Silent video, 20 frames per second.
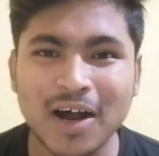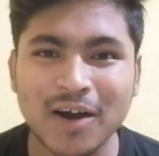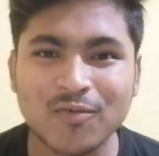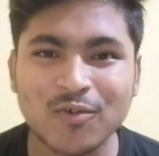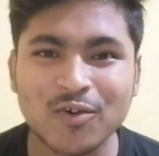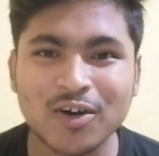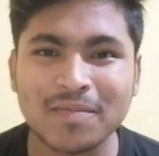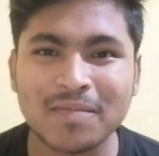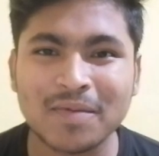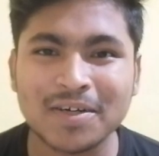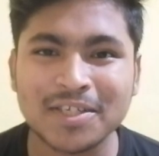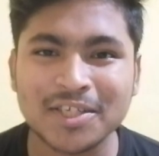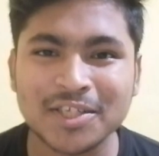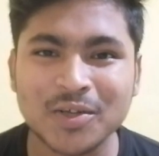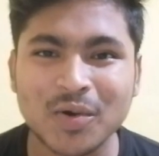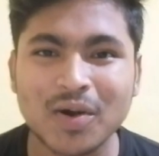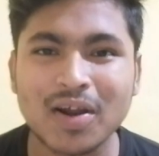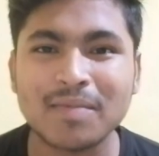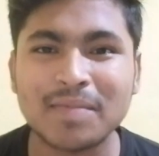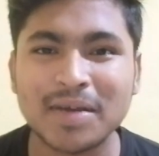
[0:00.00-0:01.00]
কোন স্মার্টফোনটা
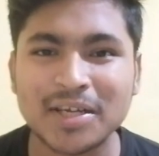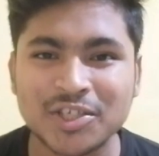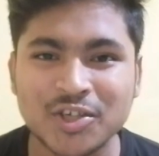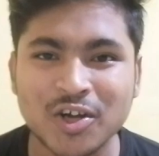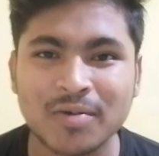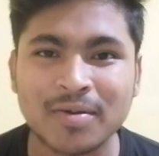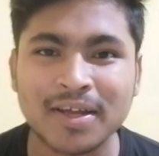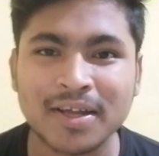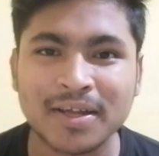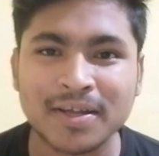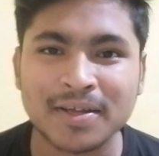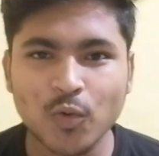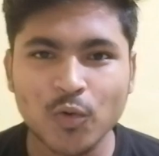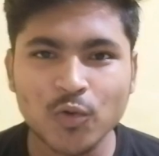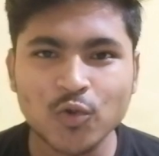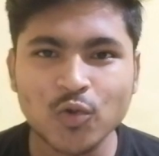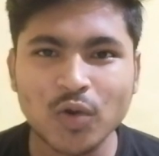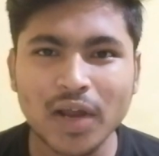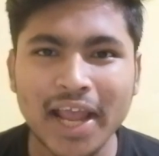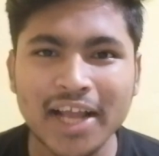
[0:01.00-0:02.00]
পার্চেস করা বেস্ট হবে
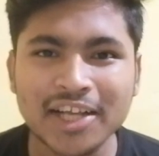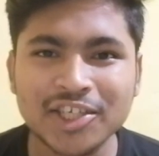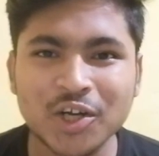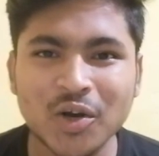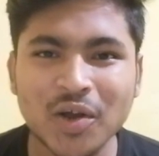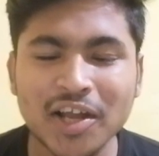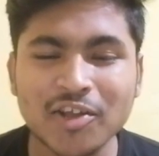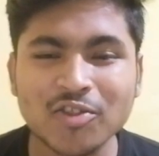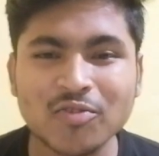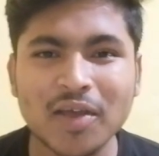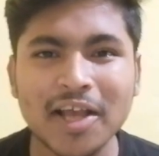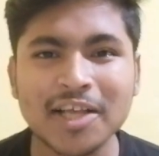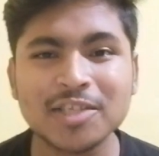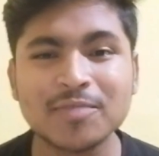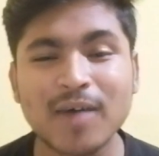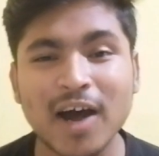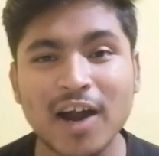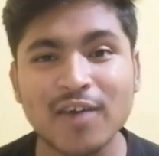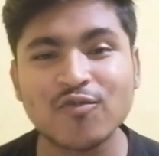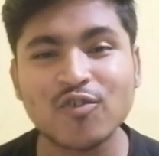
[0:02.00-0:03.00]
বন্ধুরা এই ছিল কিন্তু এই
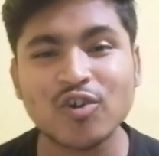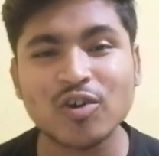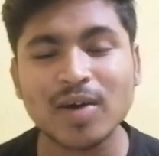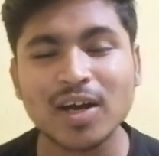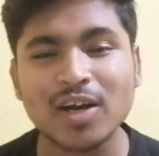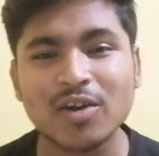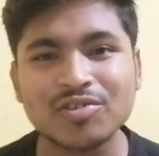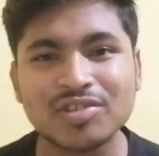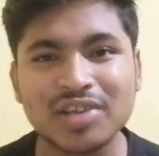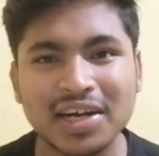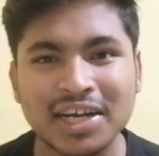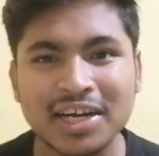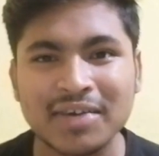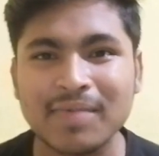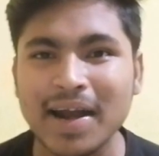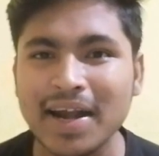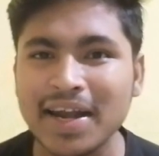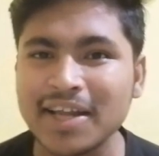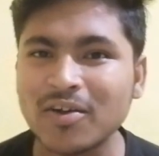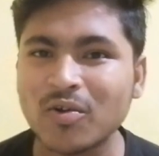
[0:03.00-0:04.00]
স্মার্টফোন মানে হচ্ছে
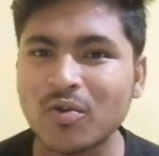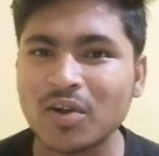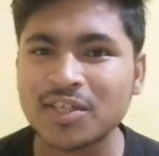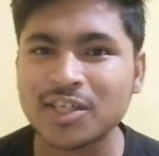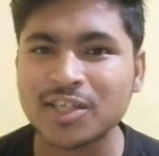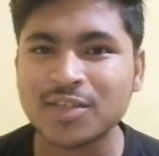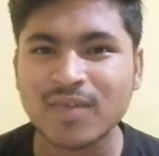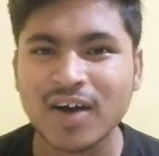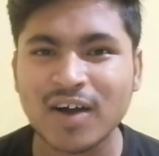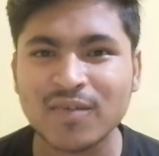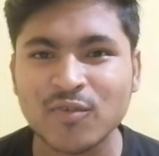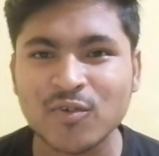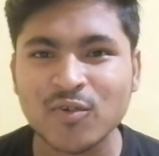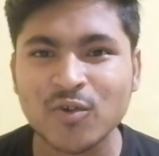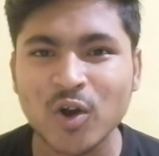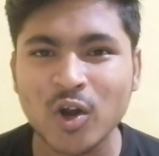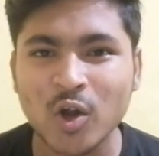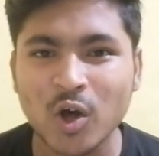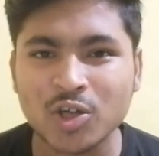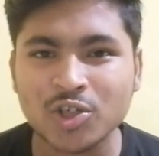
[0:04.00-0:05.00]
রিব্র্যান্ডিং করে যে
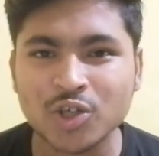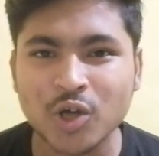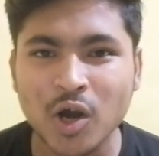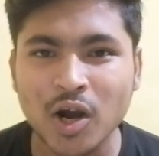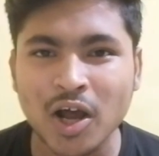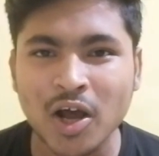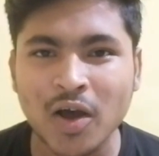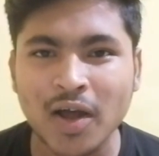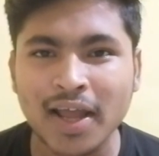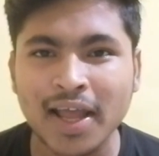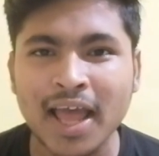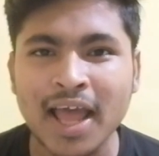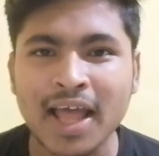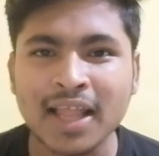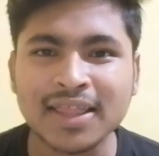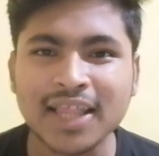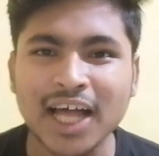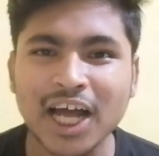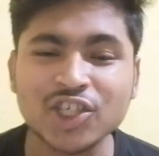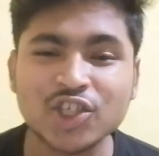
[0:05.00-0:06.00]
স্মার্টফোনগুলো লঞ্চ করা হয়
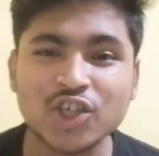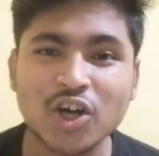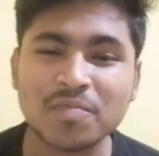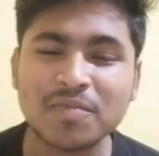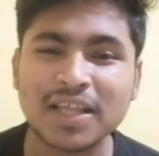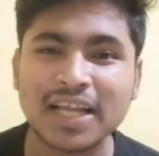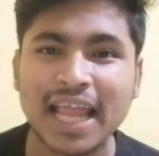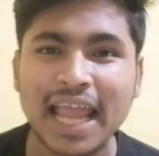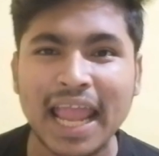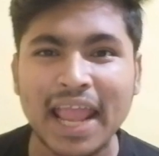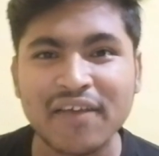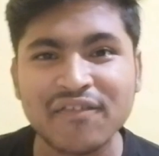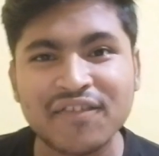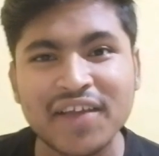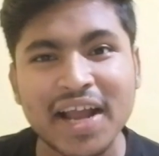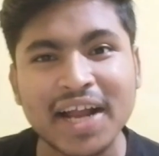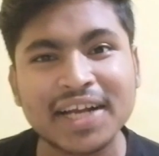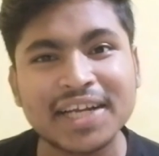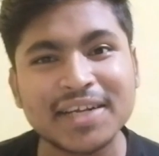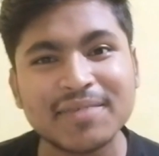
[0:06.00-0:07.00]
তার সব থেকে
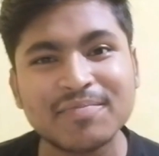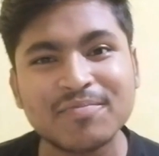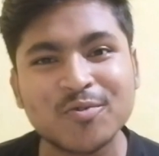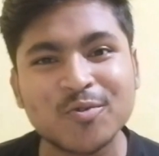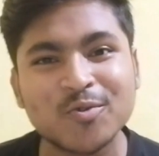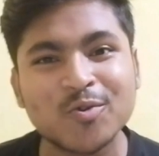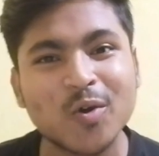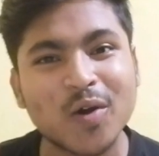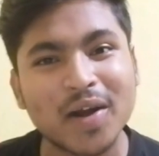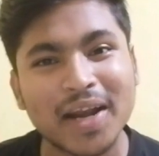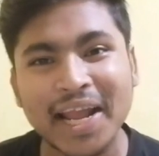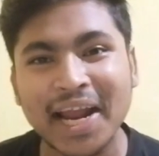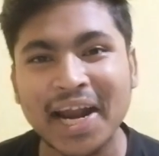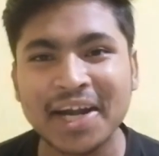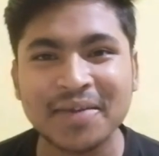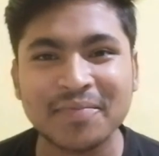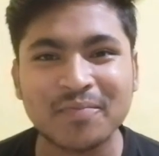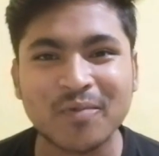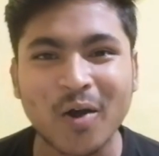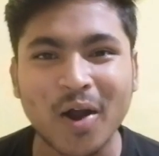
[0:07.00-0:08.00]
এফেক্টিভ দুটো
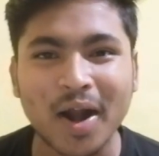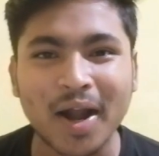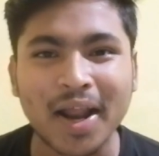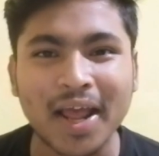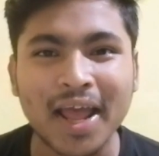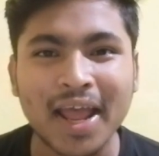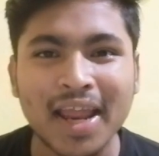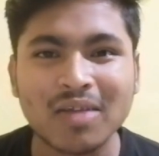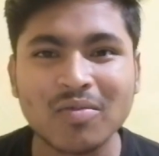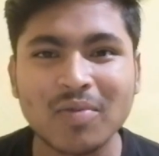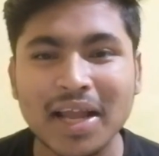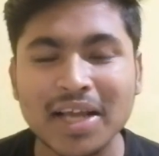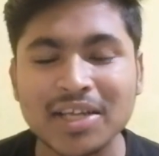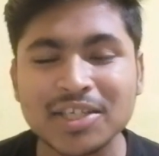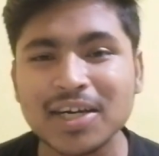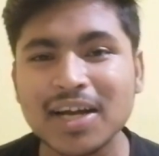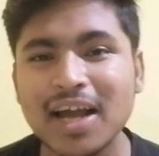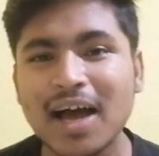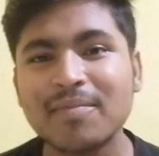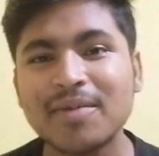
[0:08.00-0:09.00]
নেগেটিভ পয়েন্ট এবং
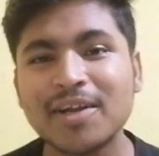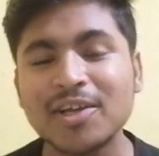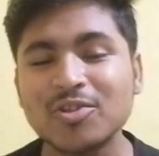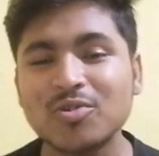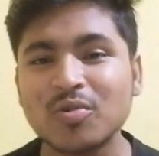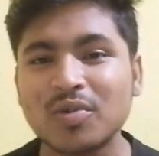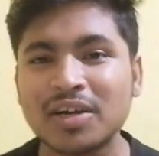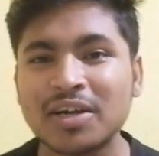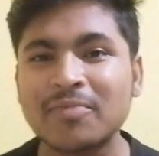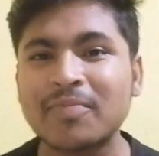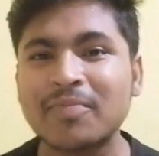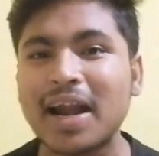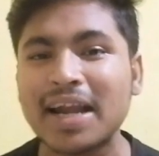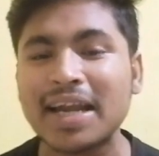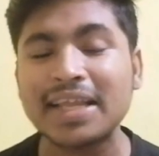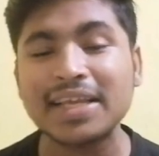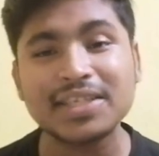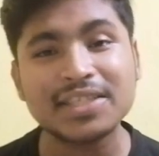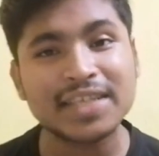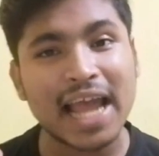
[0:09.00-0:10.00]
এছাড়া আমি কিন্তু
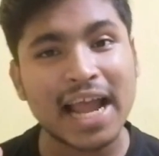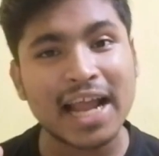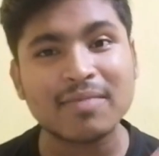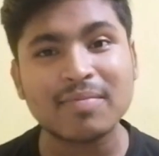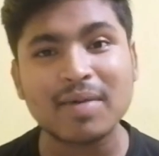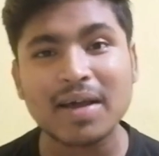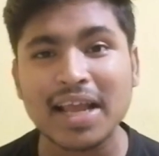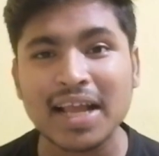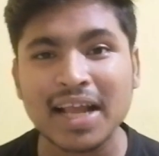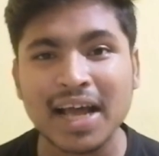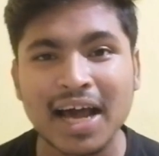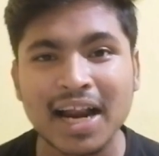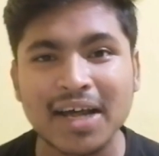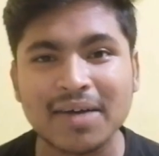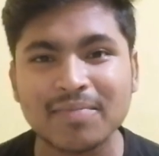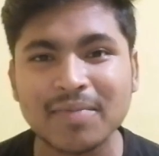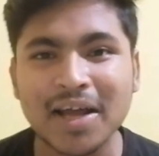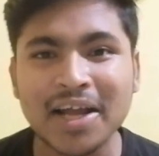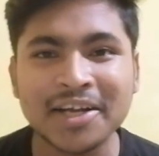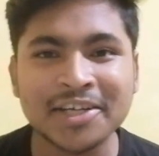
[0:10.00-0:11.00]
রিব্র্যান্ডিং যে একেবারেই
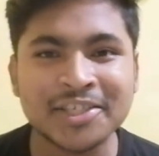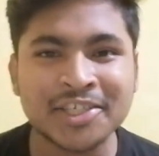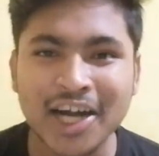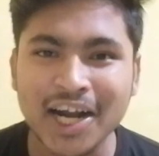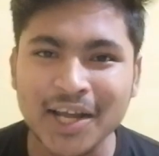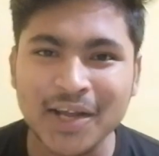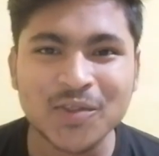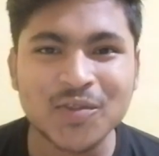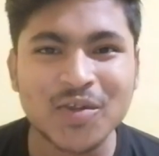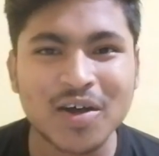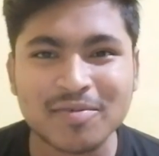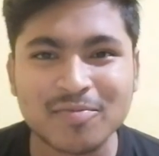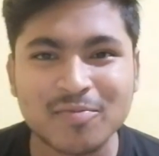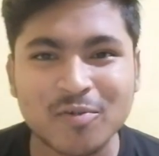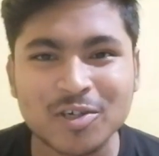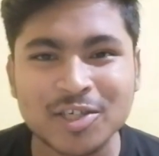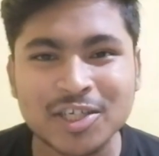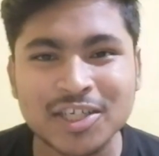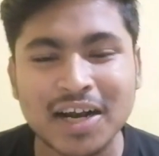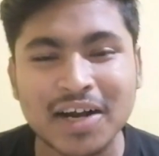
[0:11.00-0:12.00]
খারাপ সেটা কিন্তু আমি
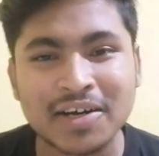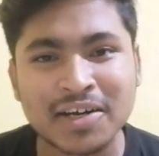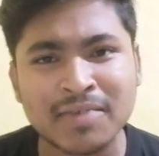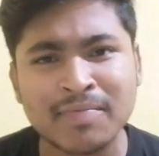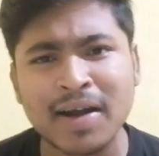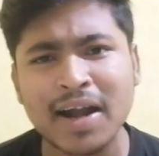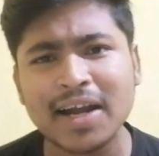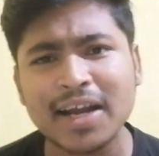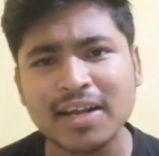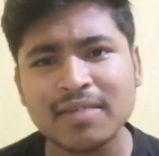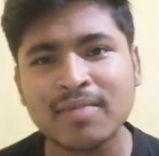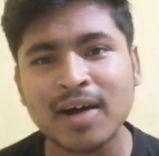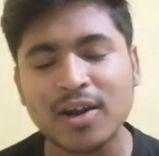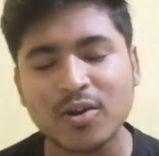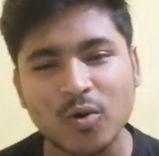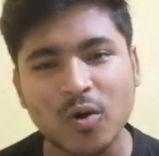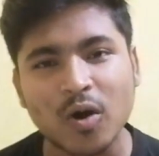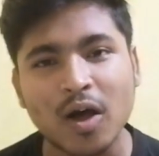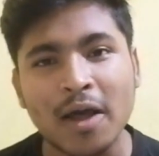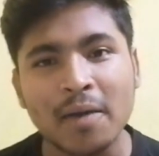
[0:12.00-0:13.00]
বলছি না রিব্র্যান্ডিং
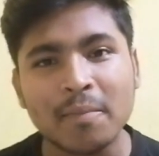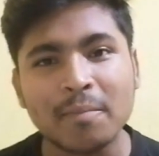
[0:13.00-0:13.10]
ভালো